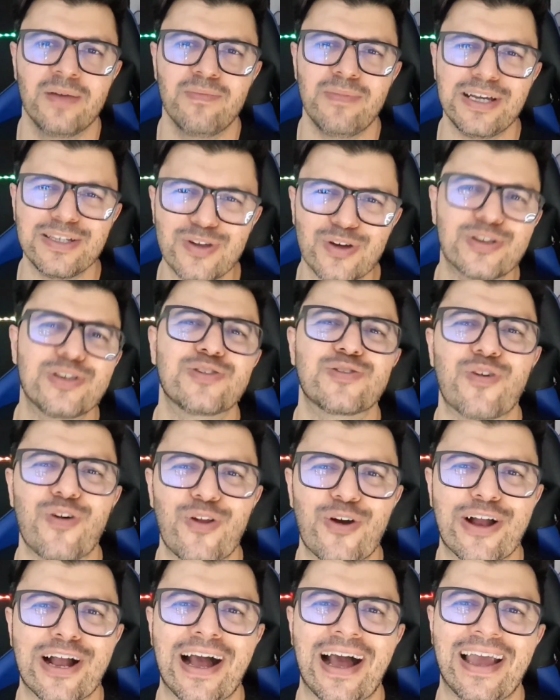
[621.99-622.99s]
Mas eu quis
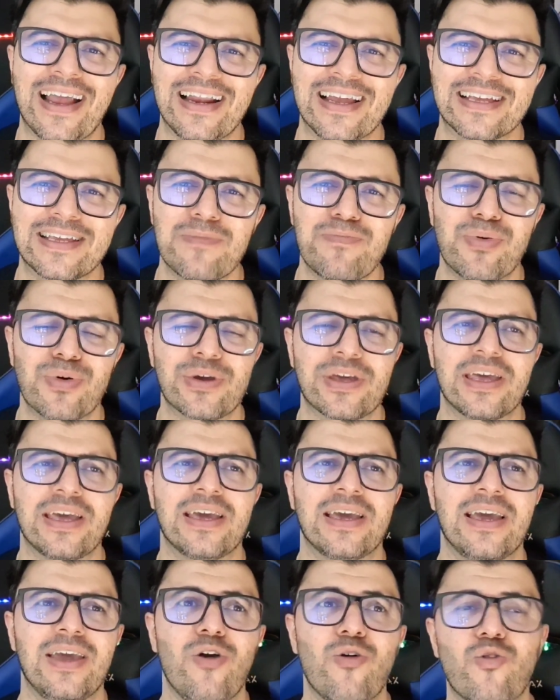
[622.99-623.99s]
colocar ele aqui
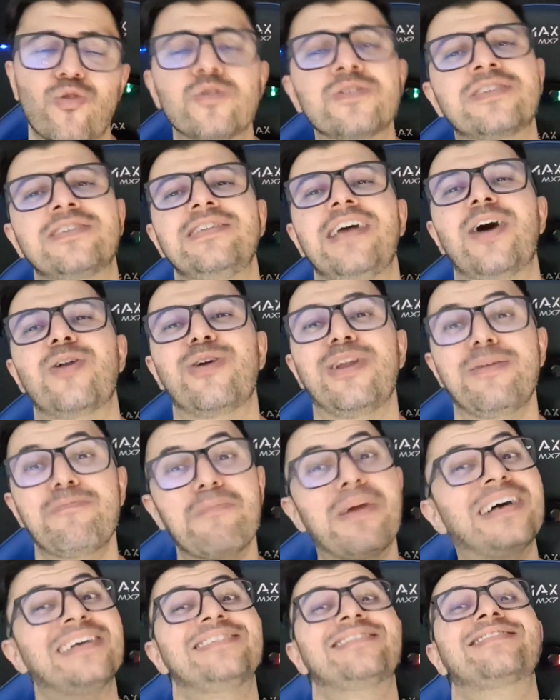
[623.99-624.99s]
porque eu considero ele
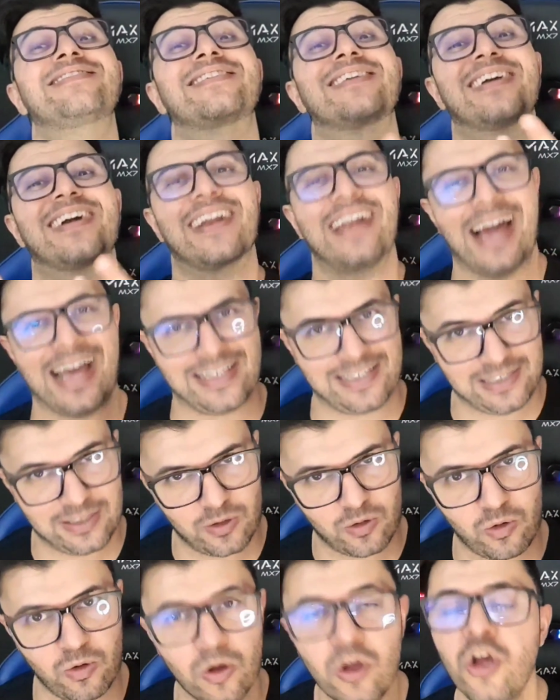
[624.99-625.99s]
mais
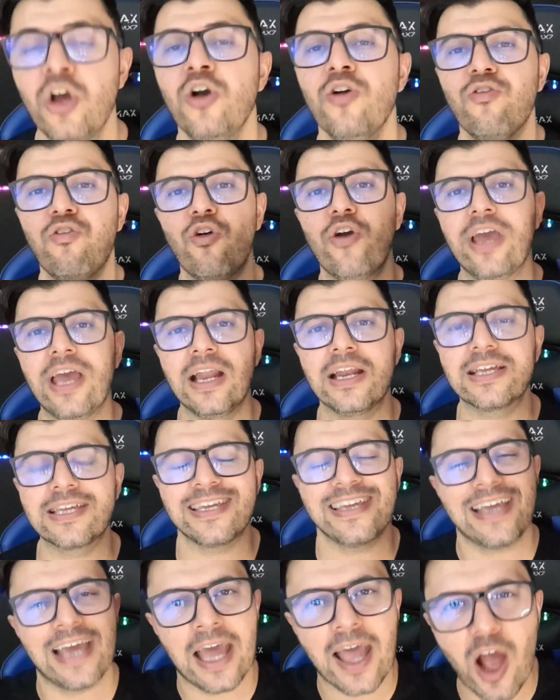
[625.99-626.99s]
clássico. Foi ele
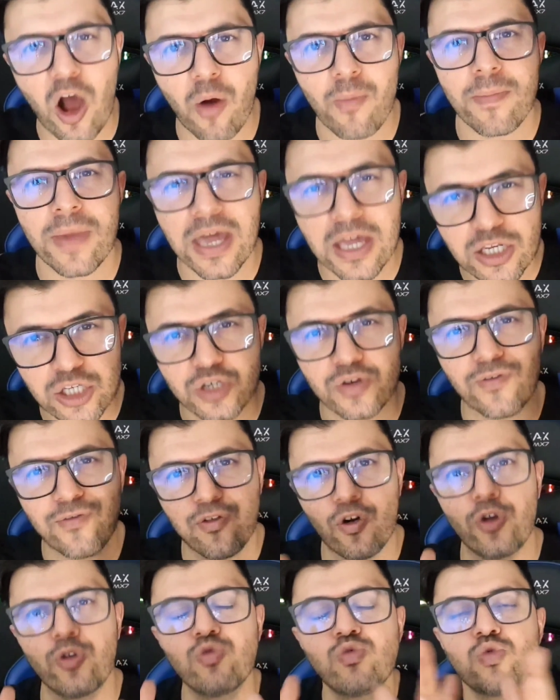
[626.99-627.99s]
que realmente
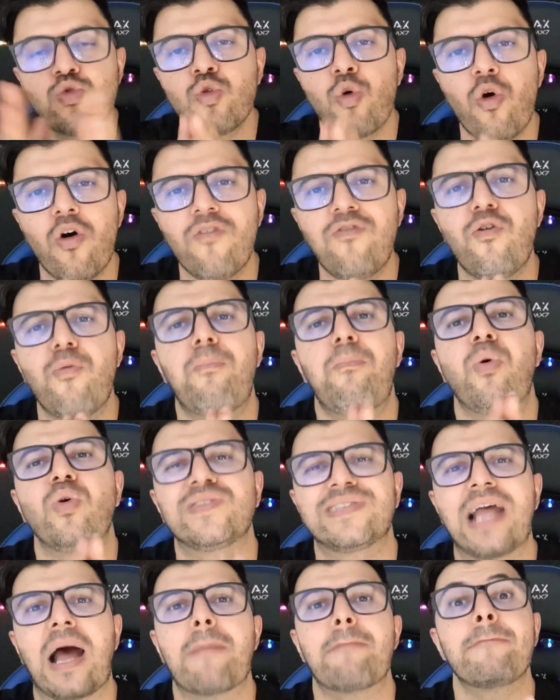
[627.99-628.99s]
foi um novo
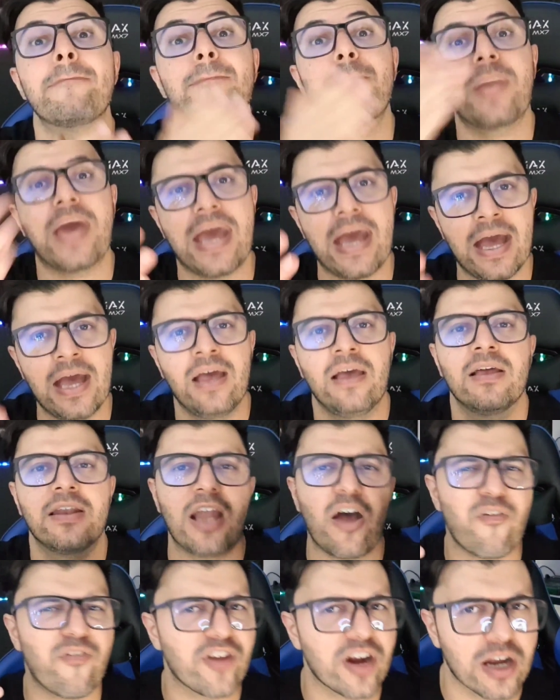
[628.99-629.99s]
pontapé pé
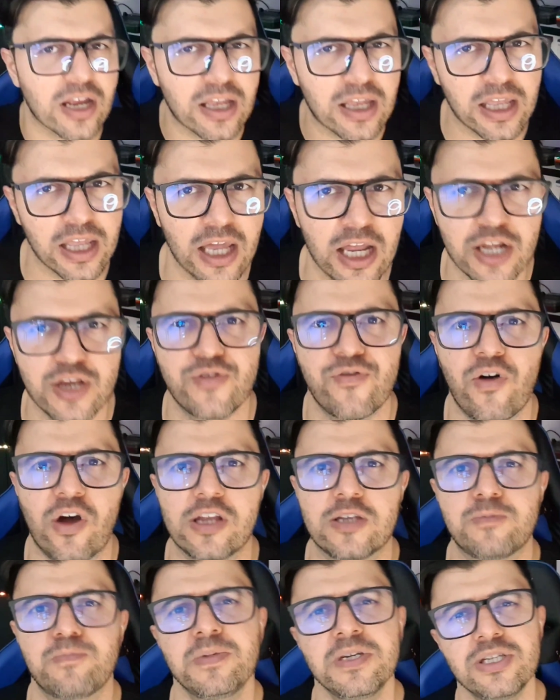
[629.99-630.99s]
na franquia Need
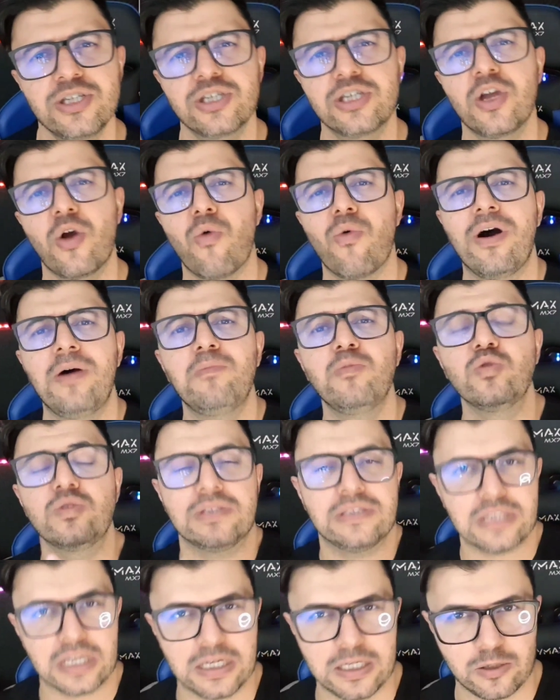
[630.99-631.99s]
for Speed que eu amo
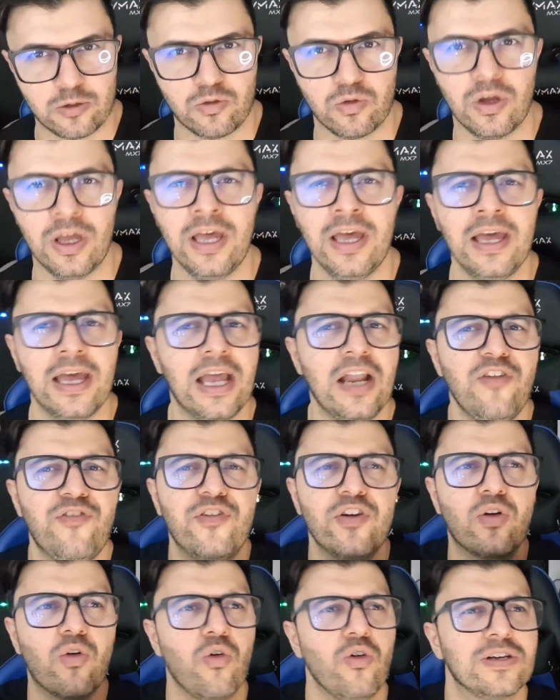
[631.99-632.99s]
tanto. Ele
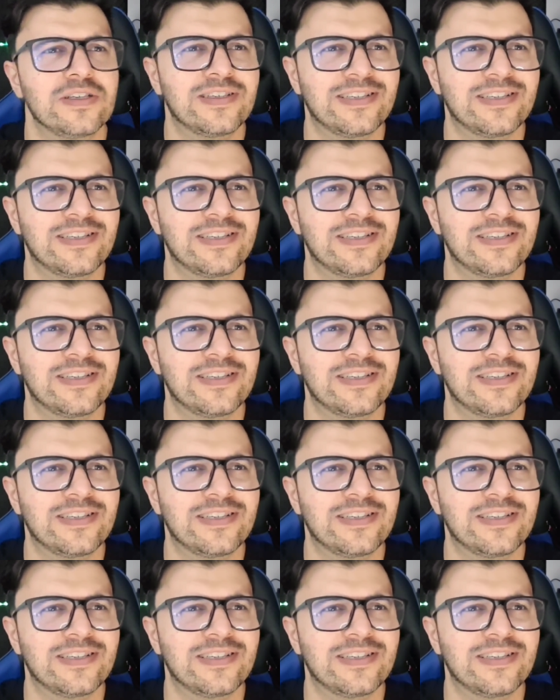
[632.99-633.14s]
ficou